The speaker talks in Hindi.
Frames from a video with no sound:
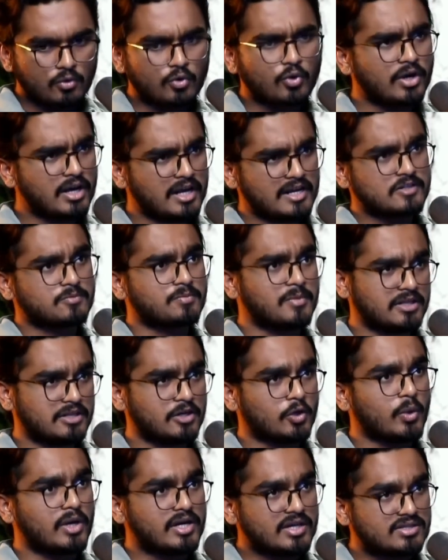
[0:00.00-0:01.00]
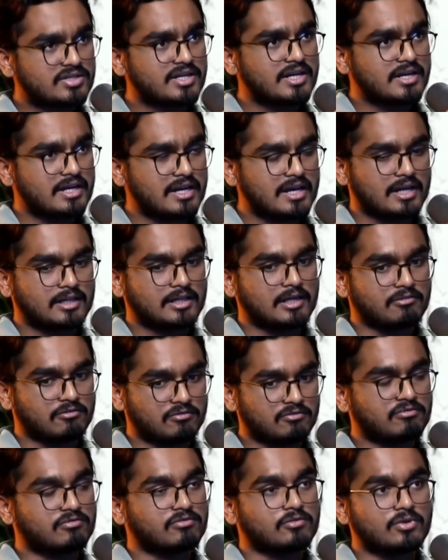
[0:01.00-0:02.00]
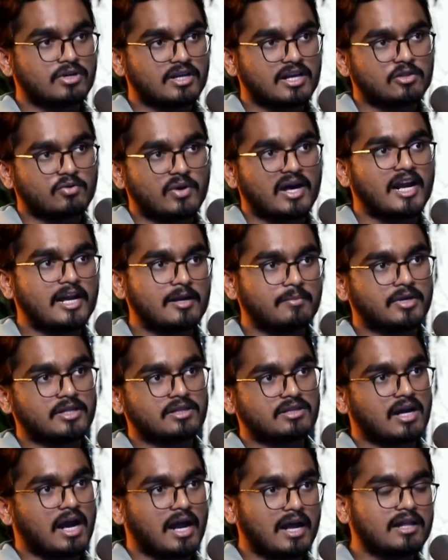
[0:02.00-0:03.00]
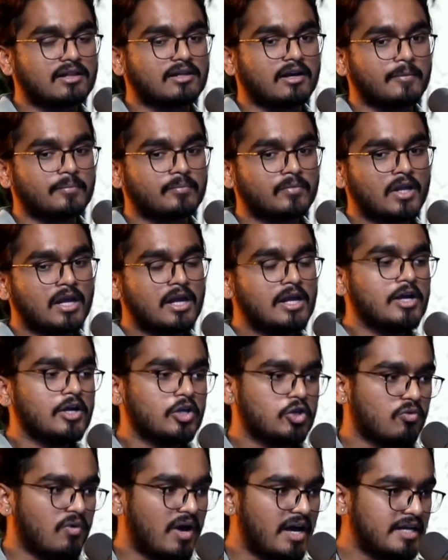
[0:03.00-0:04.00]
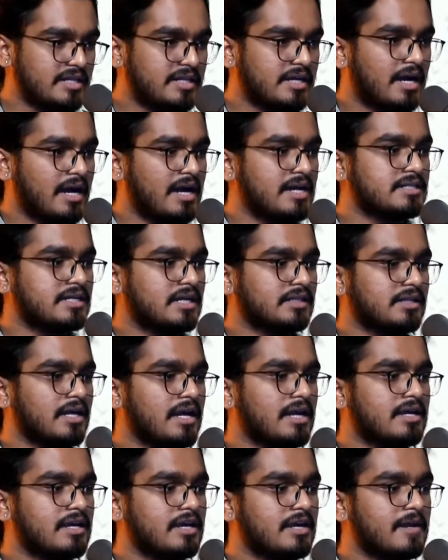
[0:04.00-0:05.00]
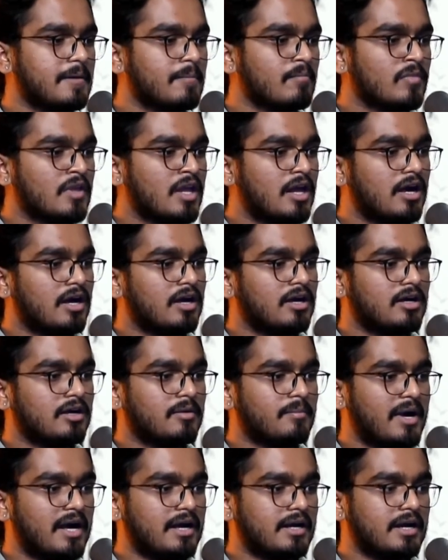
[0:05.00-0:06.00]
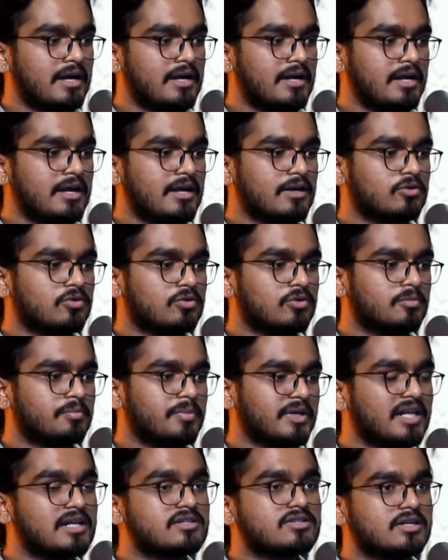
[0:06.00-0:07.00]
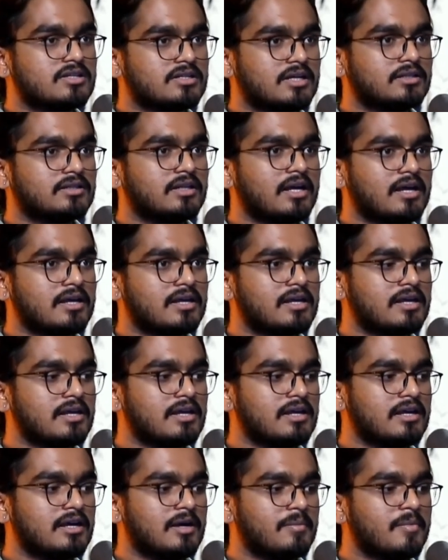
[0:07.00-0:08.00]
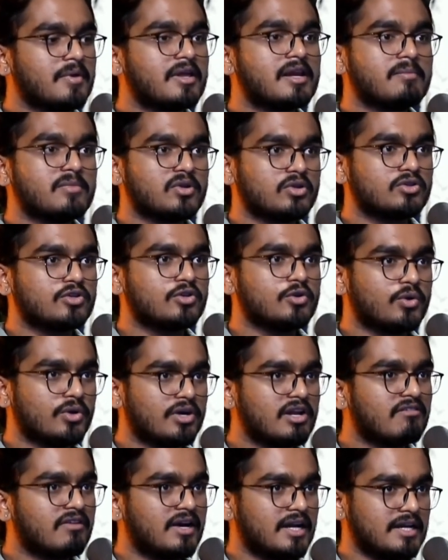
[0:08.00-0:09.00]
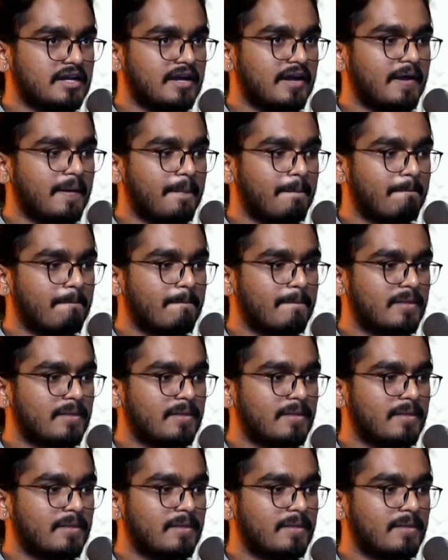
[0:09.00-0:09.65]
उन्होंने इस मंत्र को इनिशिएट किया था उनके द्वारा ये मंत्र आया था तो वहाँ ये दिखाया जाता है कि मार्केंडेय को पता चल जाता है कि अब मेरी मृत्यु होने वाली है